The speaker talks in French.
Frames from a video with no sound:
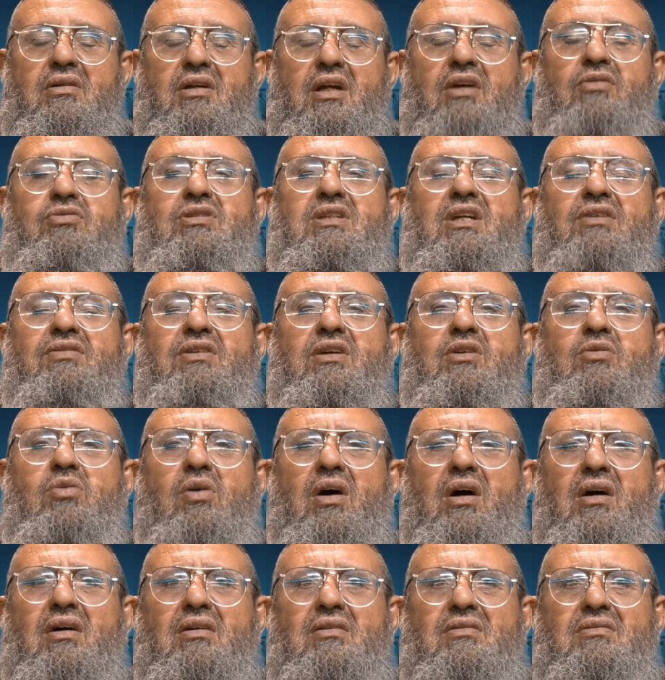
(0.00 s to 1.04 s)
Et vous savez
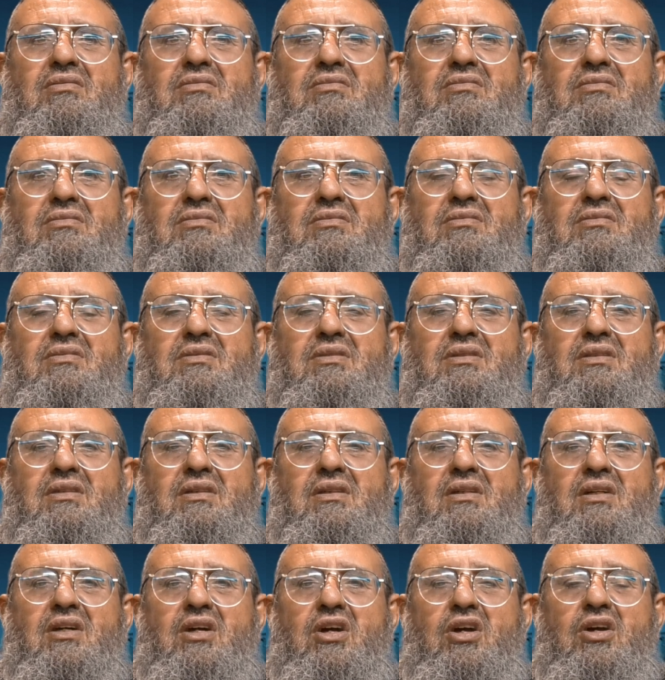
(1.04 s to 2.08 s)
quoi
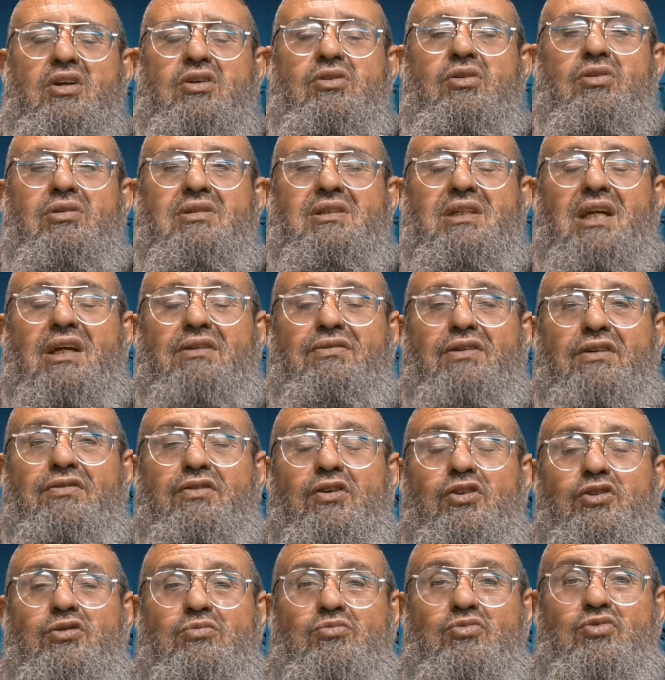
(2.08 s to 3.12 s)
Yosef,
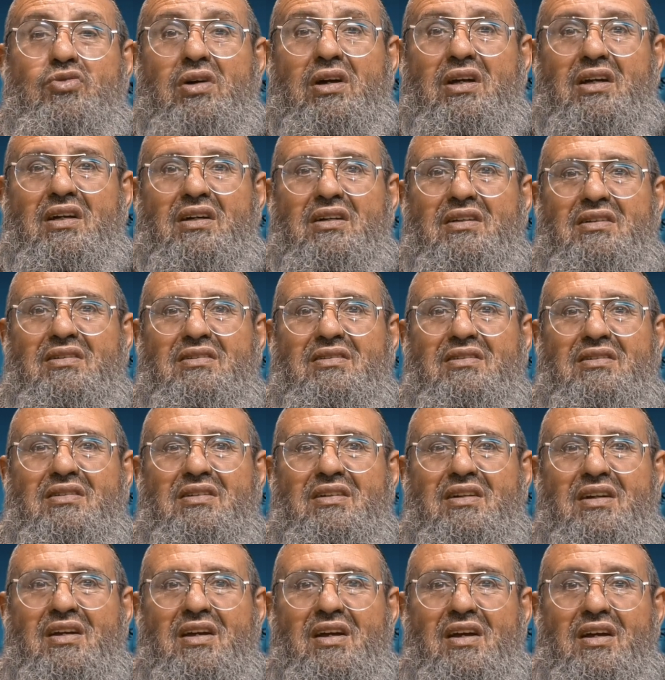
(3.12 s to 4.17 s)
avant de mourir,
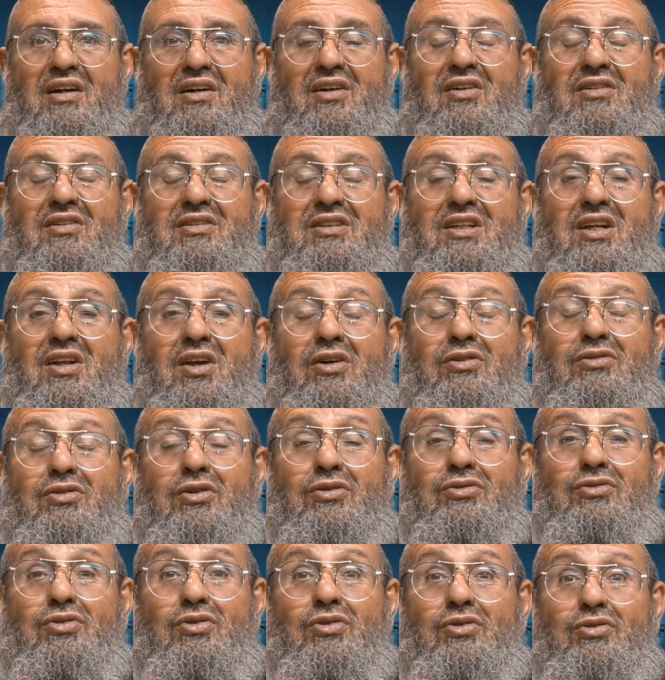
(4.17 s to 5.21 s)
quand il a
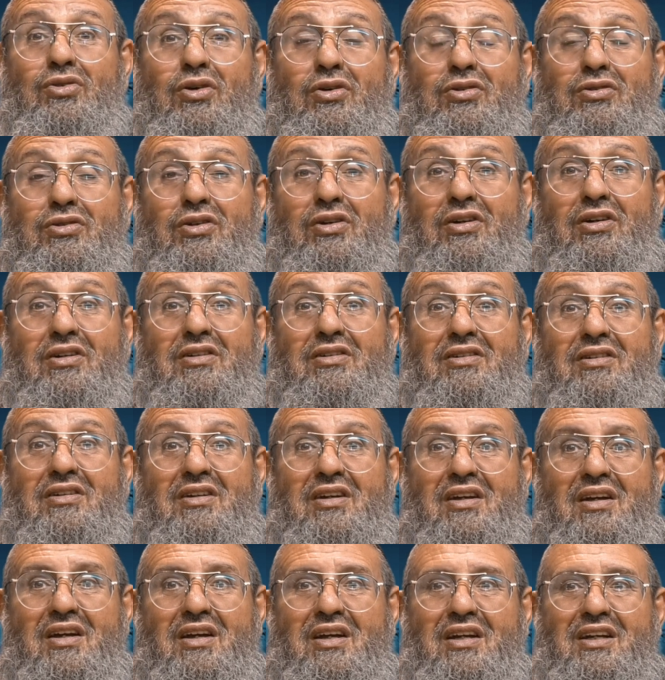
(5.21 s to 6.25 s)
entendu le docteur
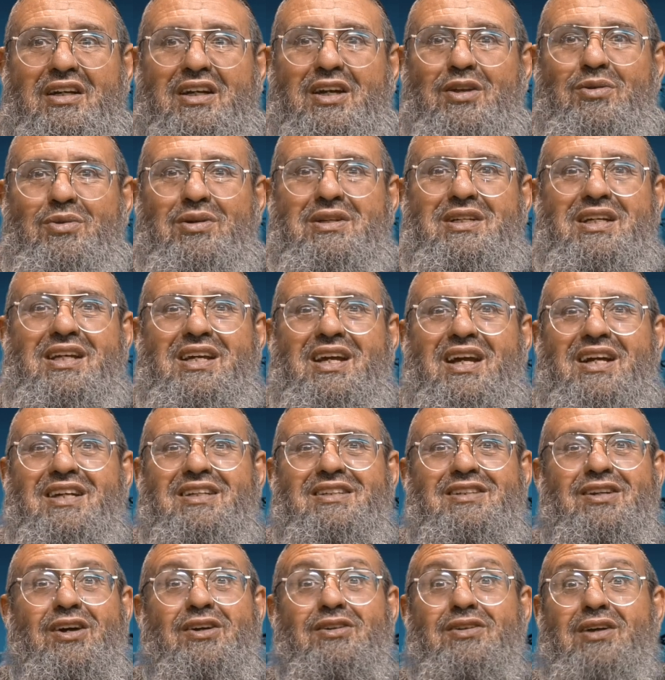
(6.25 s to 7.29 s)
qui lui a dit qu'il
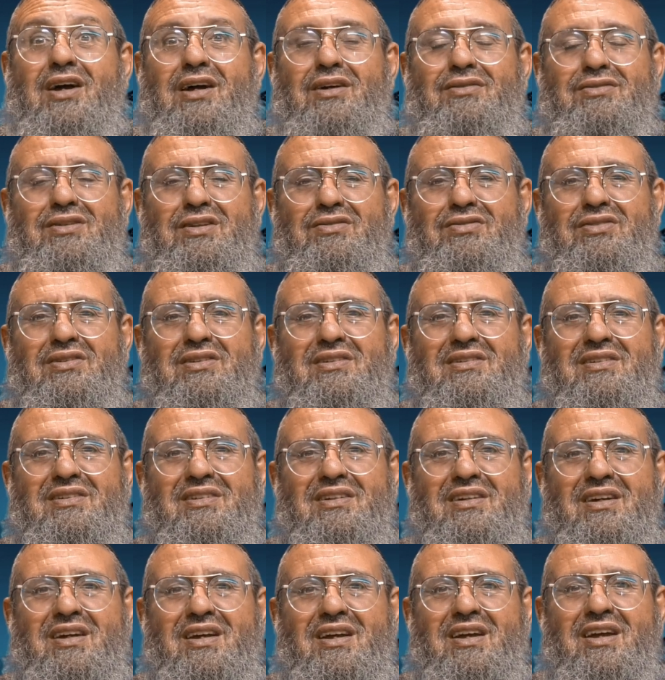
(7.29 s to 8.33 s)
restait un an à vivre,
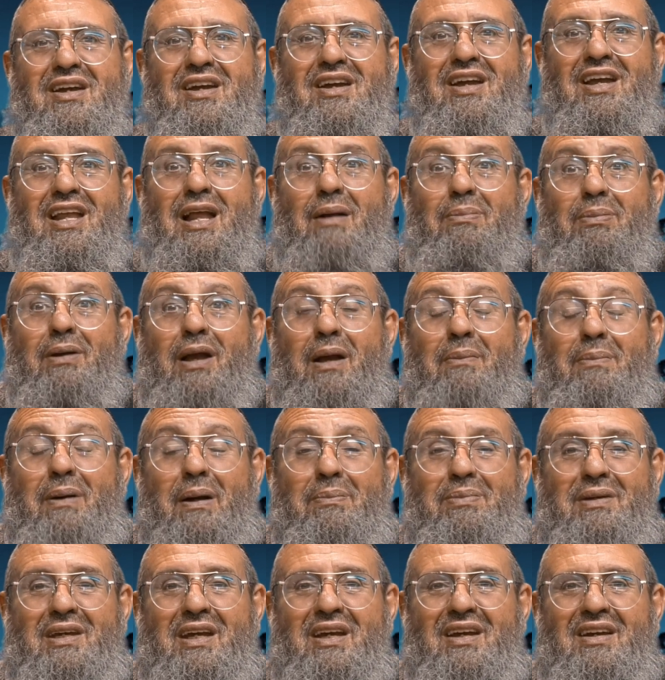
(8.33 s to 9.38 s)
il a pris un
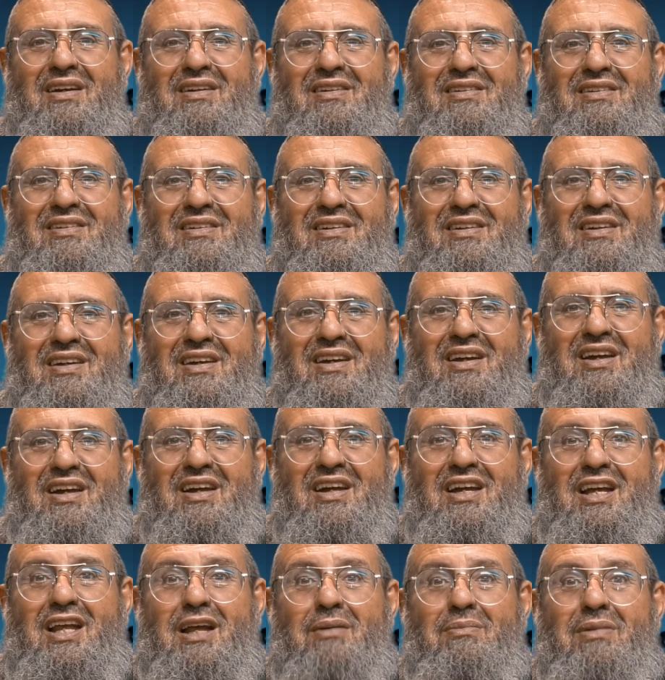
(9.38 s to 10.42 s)
papier,
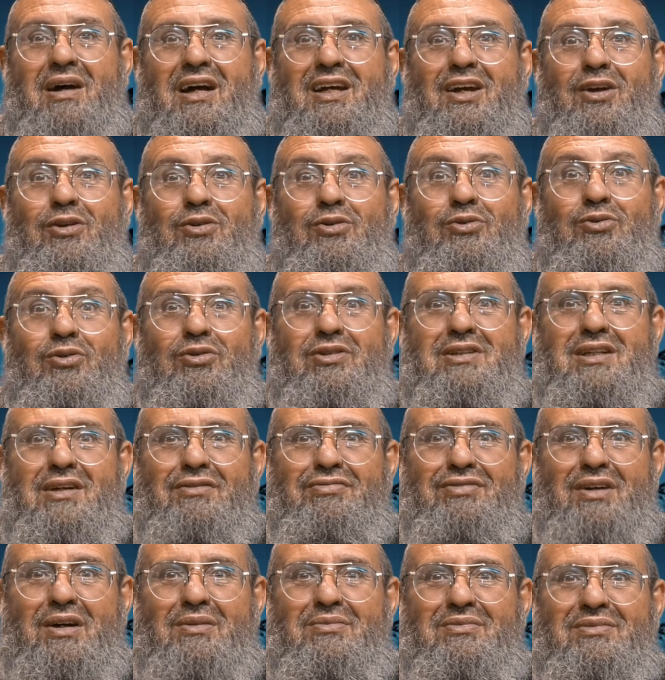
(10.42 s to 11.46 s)
il a marqué le nom de sa
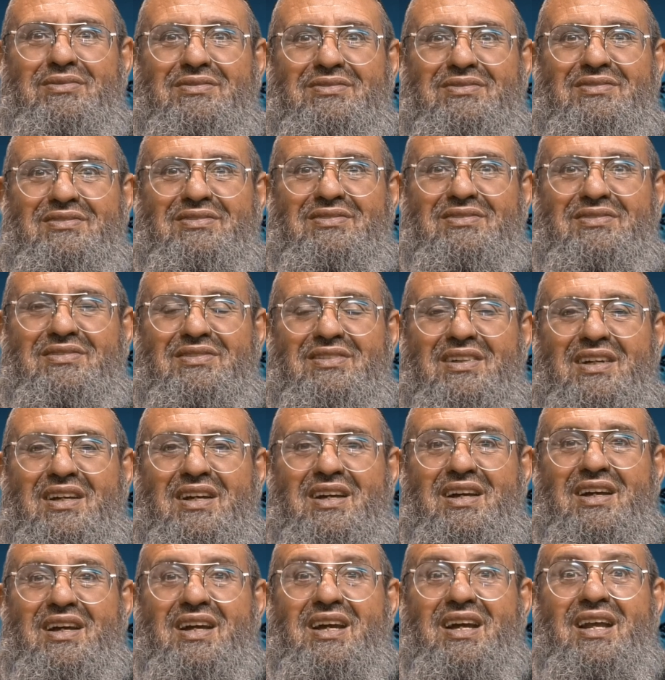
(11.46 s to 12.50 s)
femme
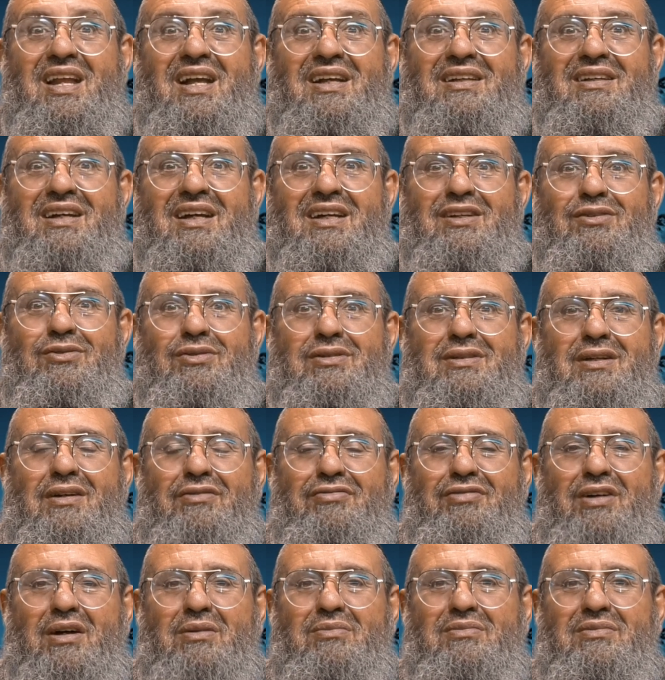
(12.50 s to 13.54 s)
et l'adresse de sa
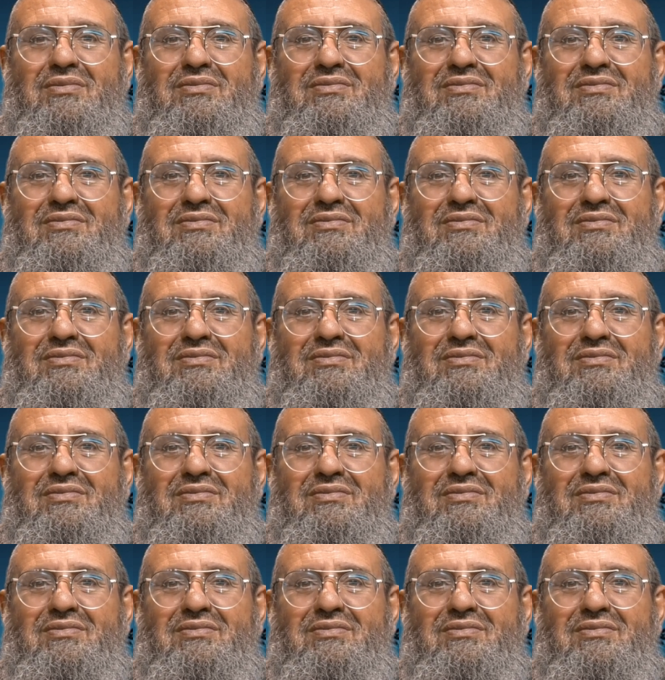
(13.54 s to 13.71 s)
femme.